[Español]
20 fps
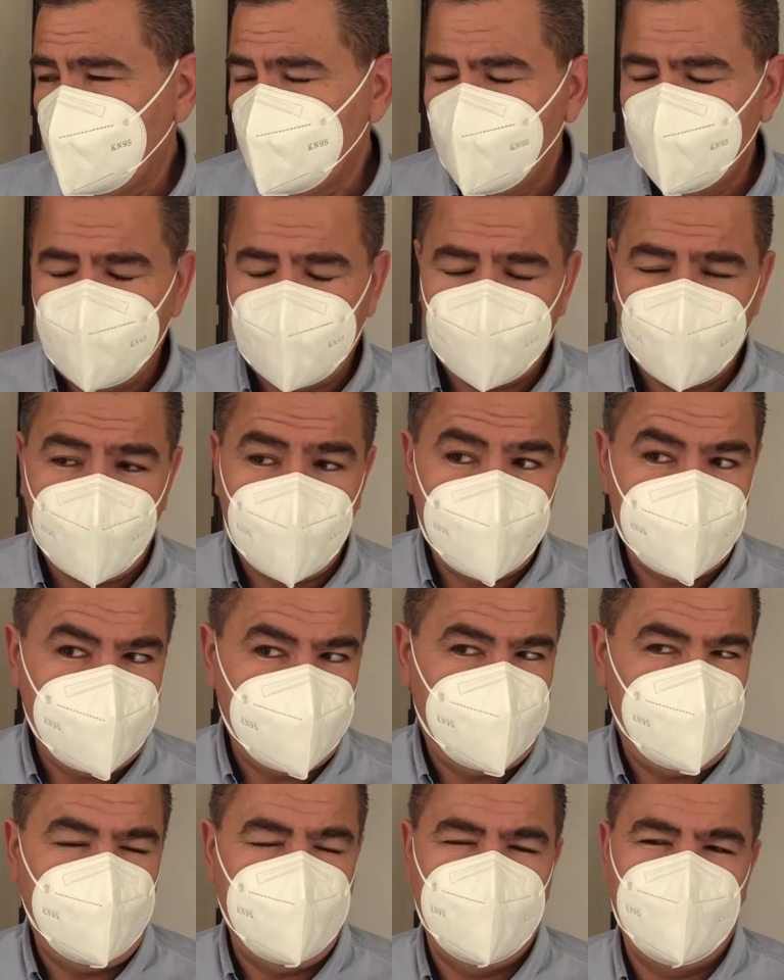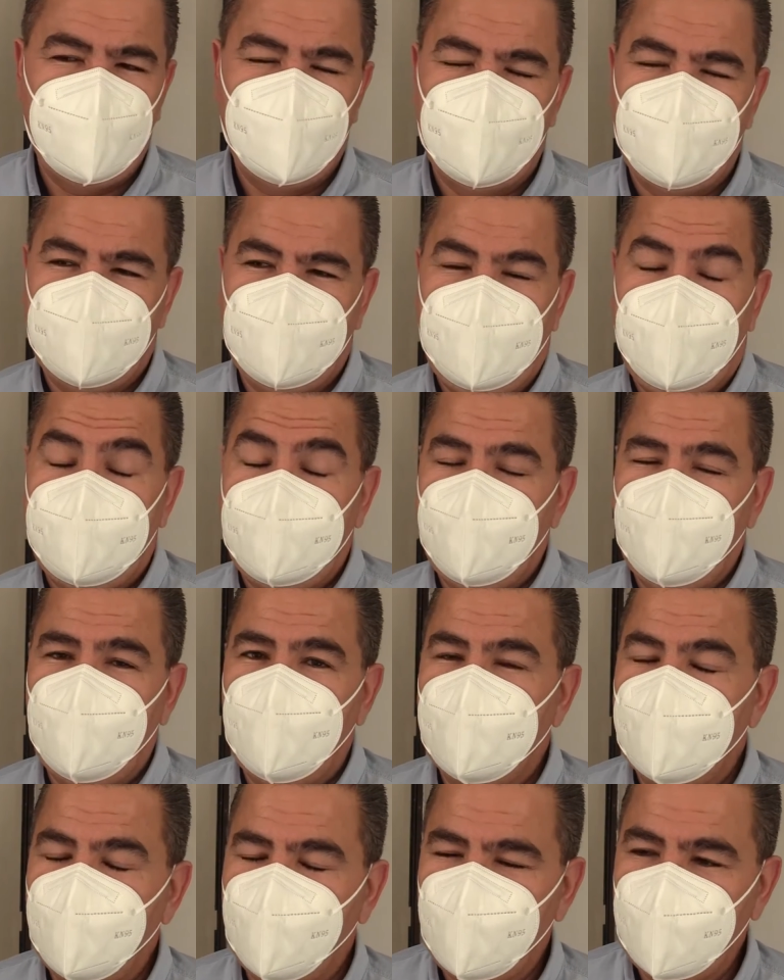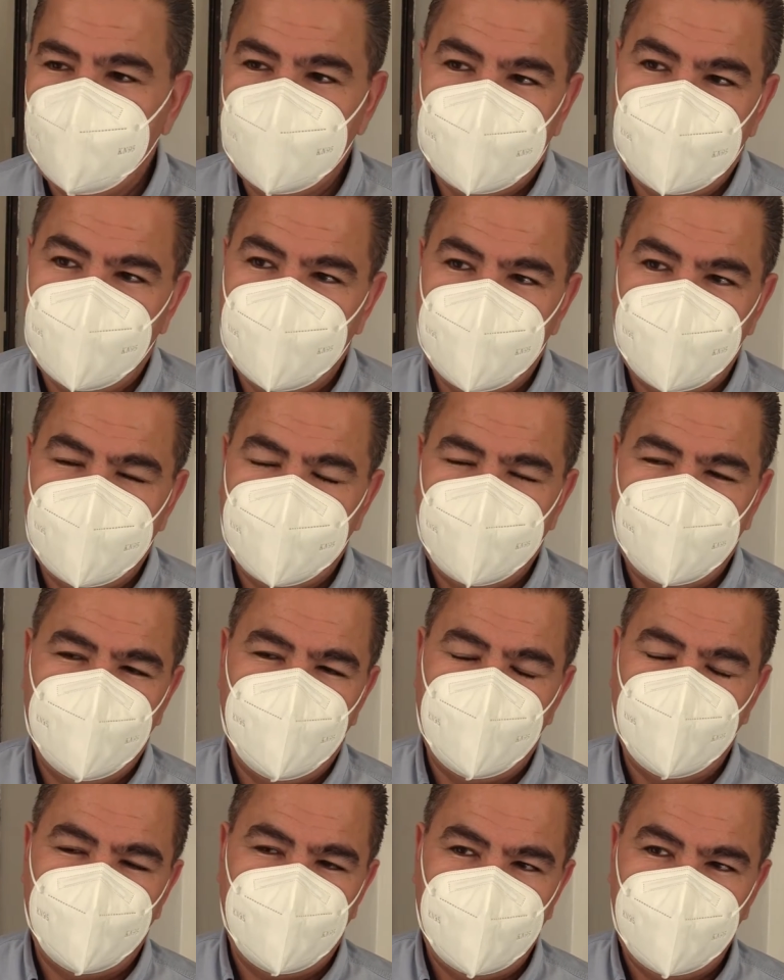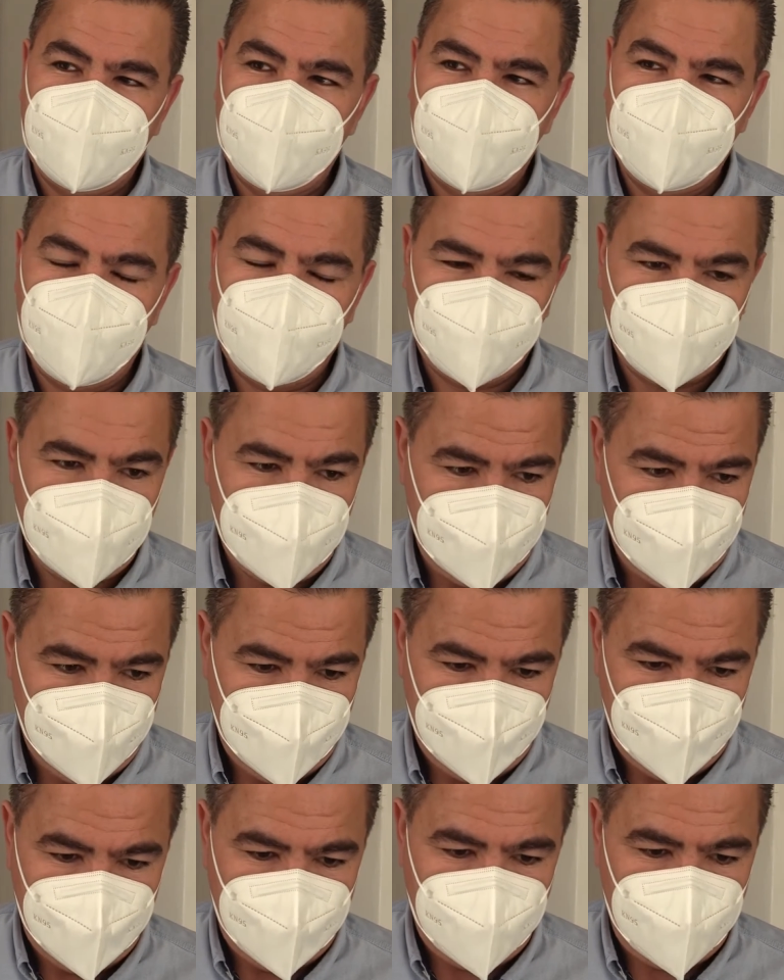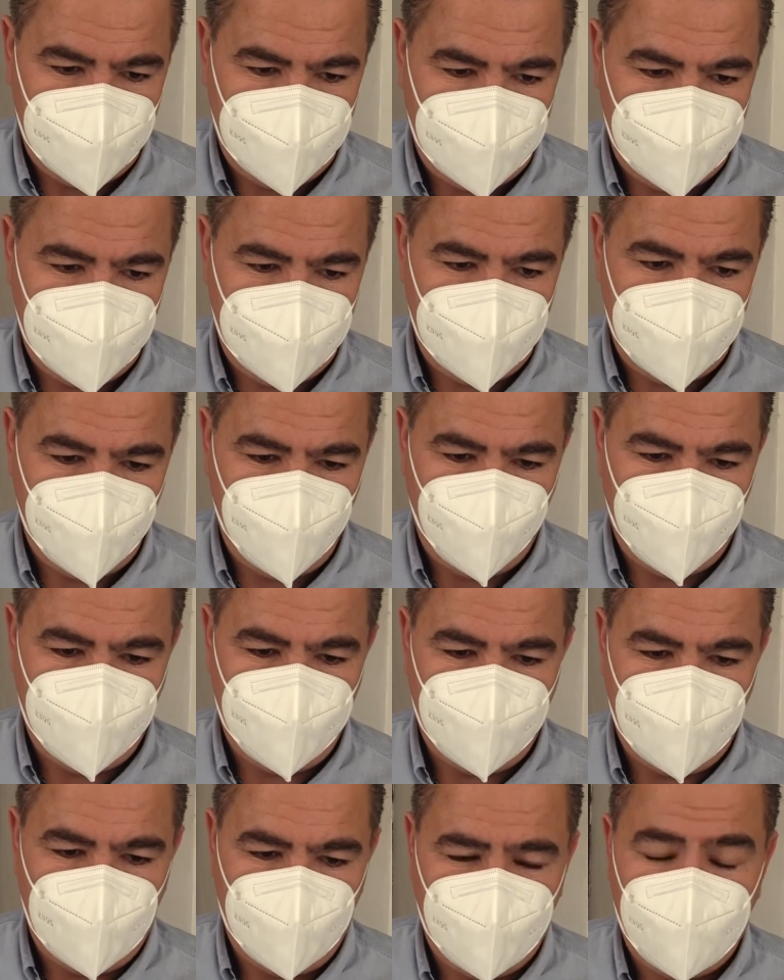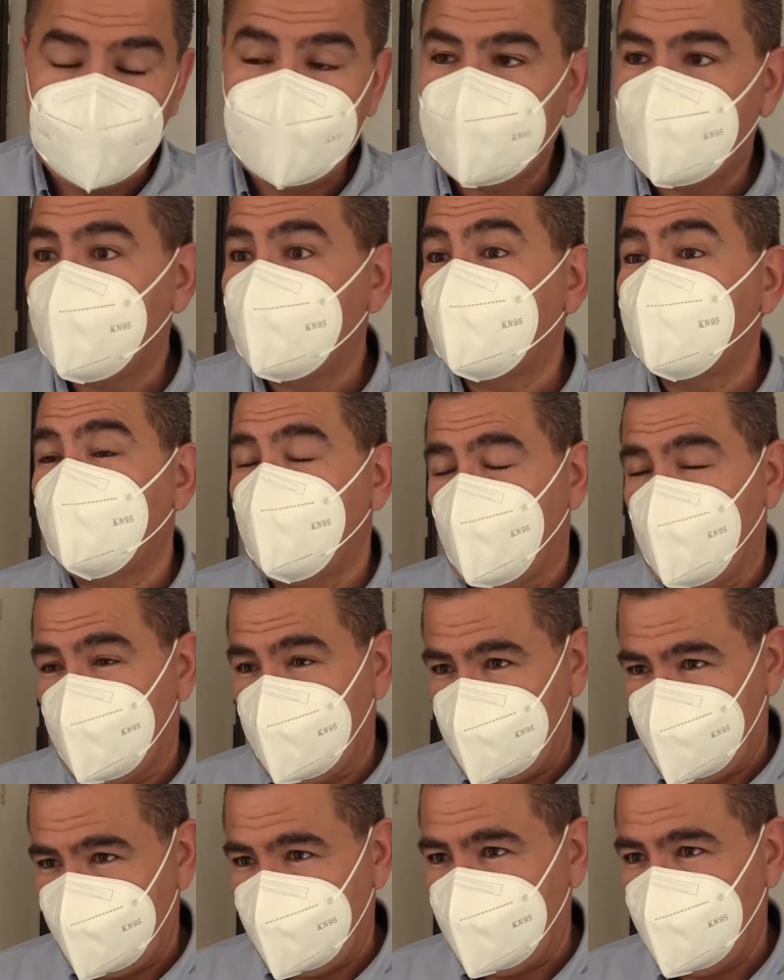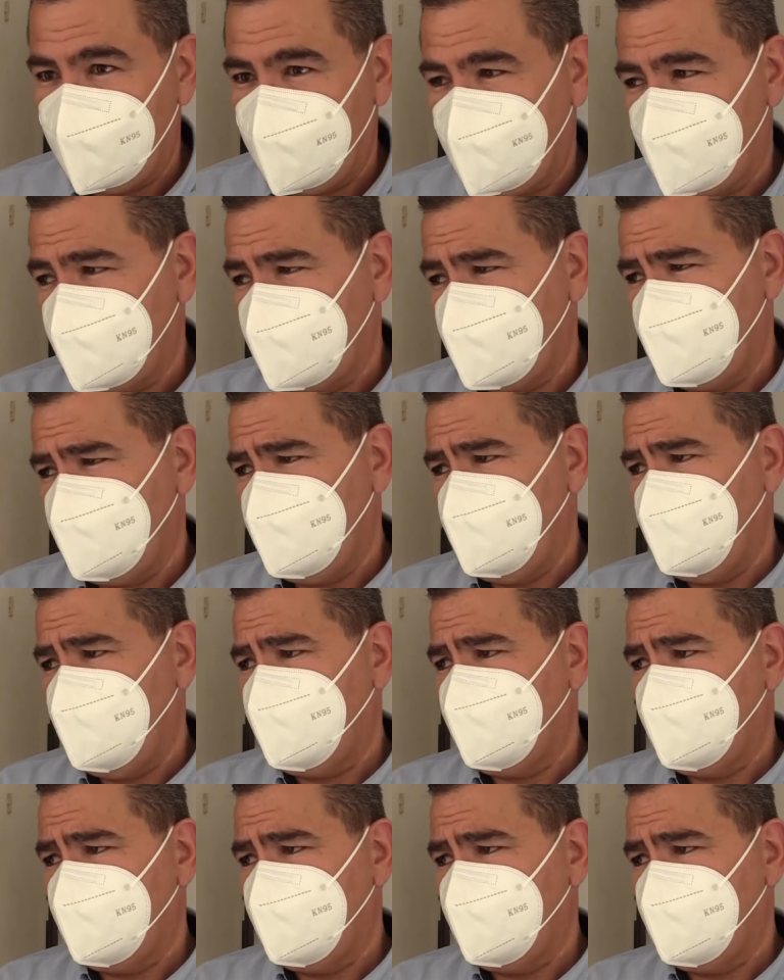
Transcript: Son muchas obras, tenemos alrededor de 80 obras en proceso, 80 eh, obras programadas, de